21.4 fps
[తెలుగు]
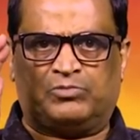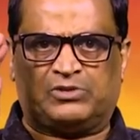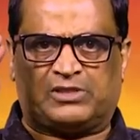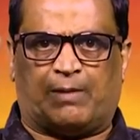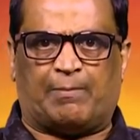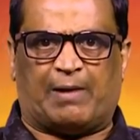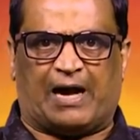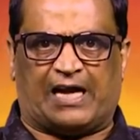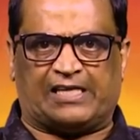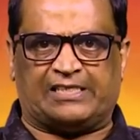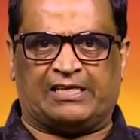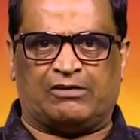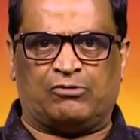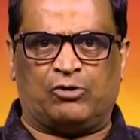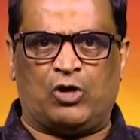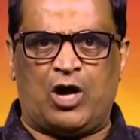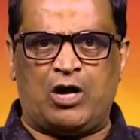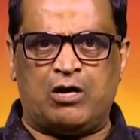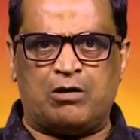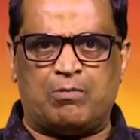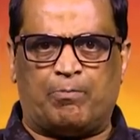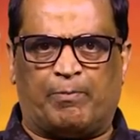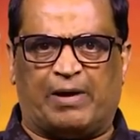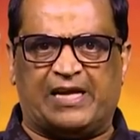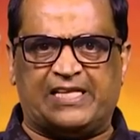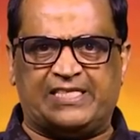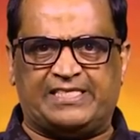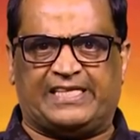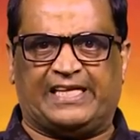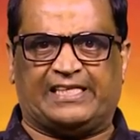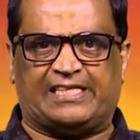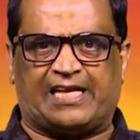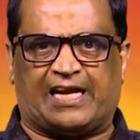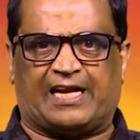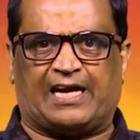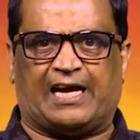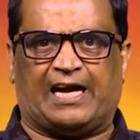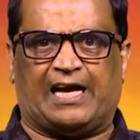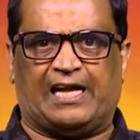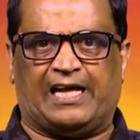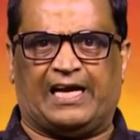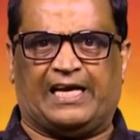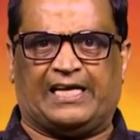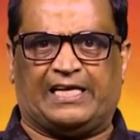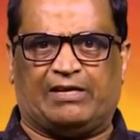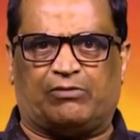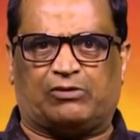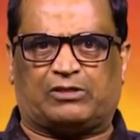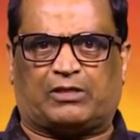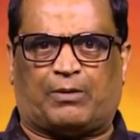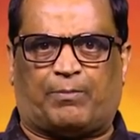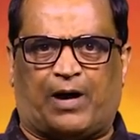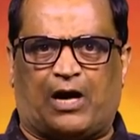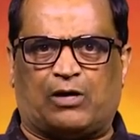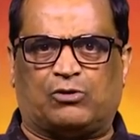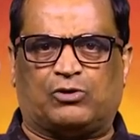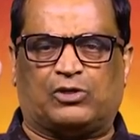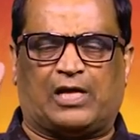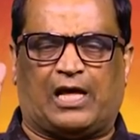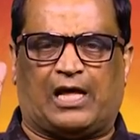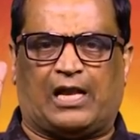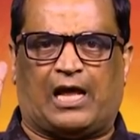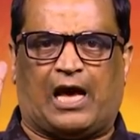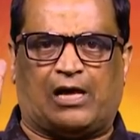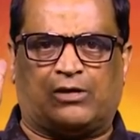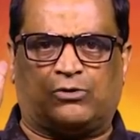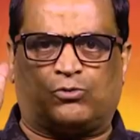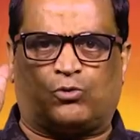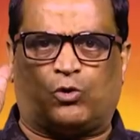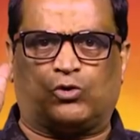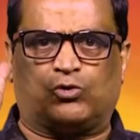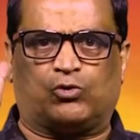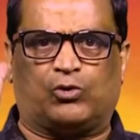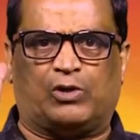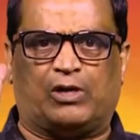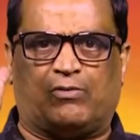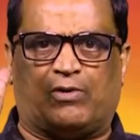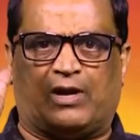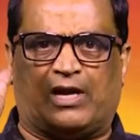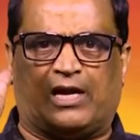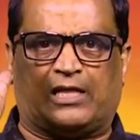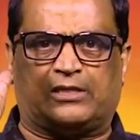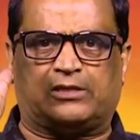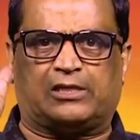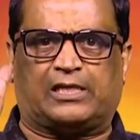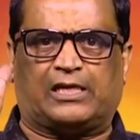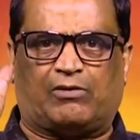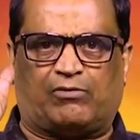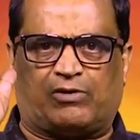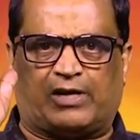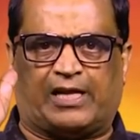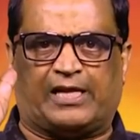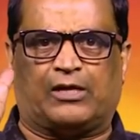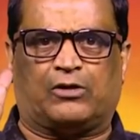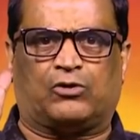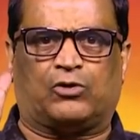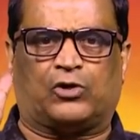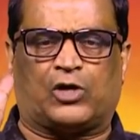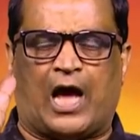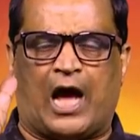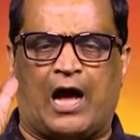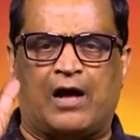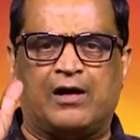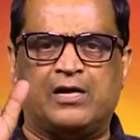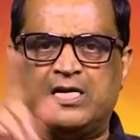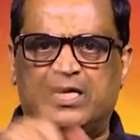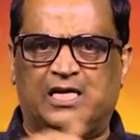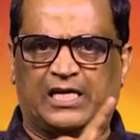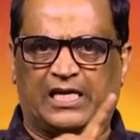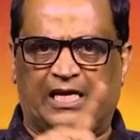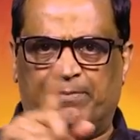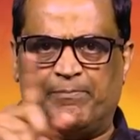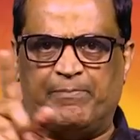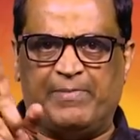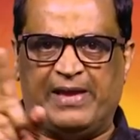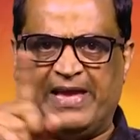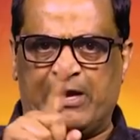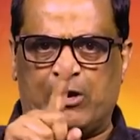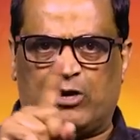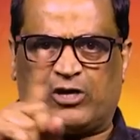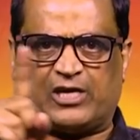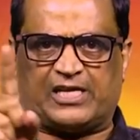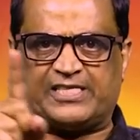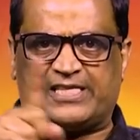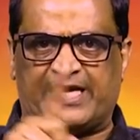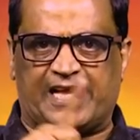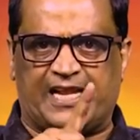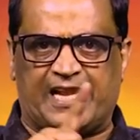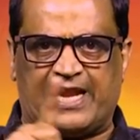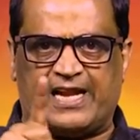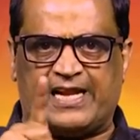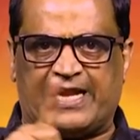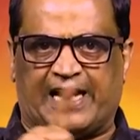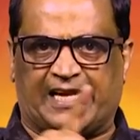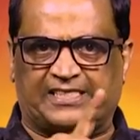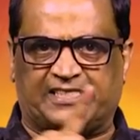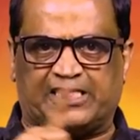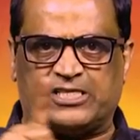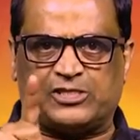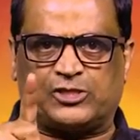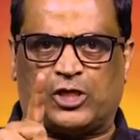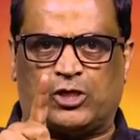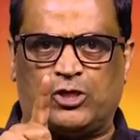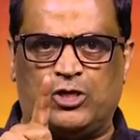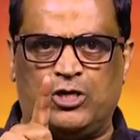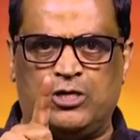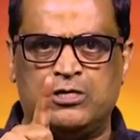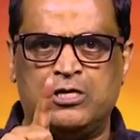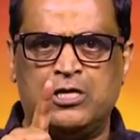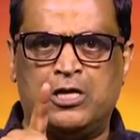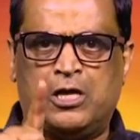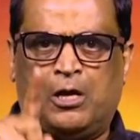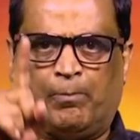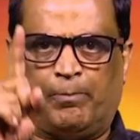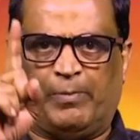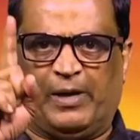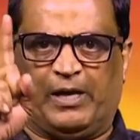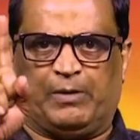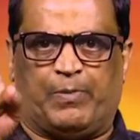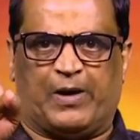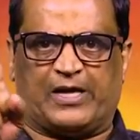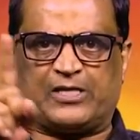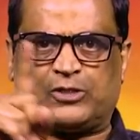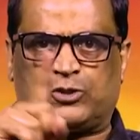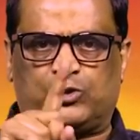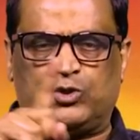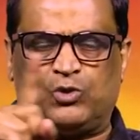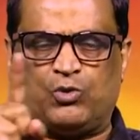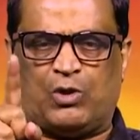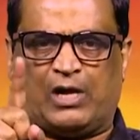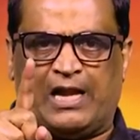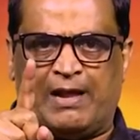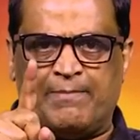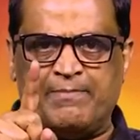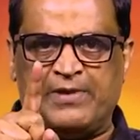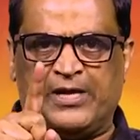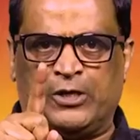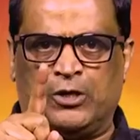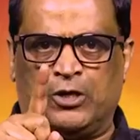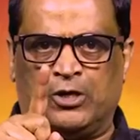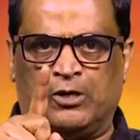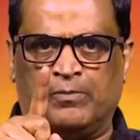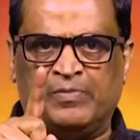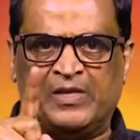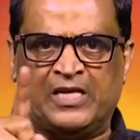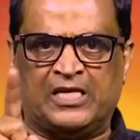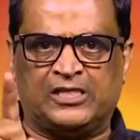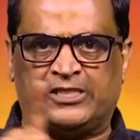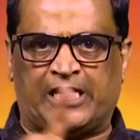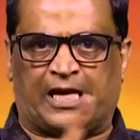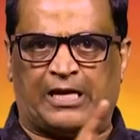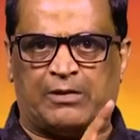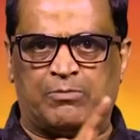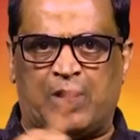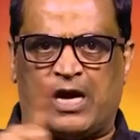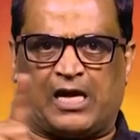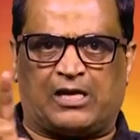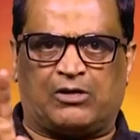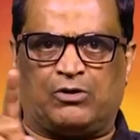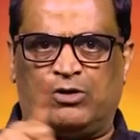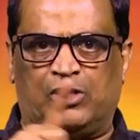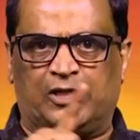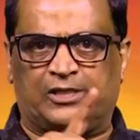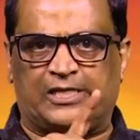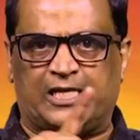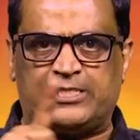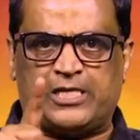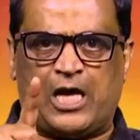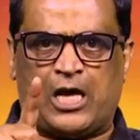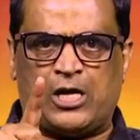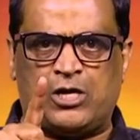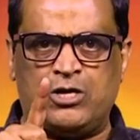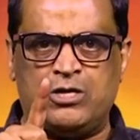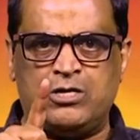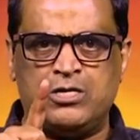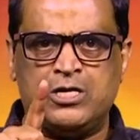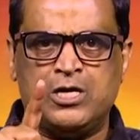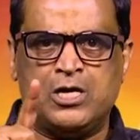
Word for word: సమాజంలో మంచి జరగాల యువత బాగుండాలా అని కోరుకునే వాళ్ళందరూ ఎవరైనా కూడా మీ యొక్క చర్యల్ని హర్షించరు బిగ్ బాస్ టూ వల్ల మీరు చెడు మార్గంలో చేశారు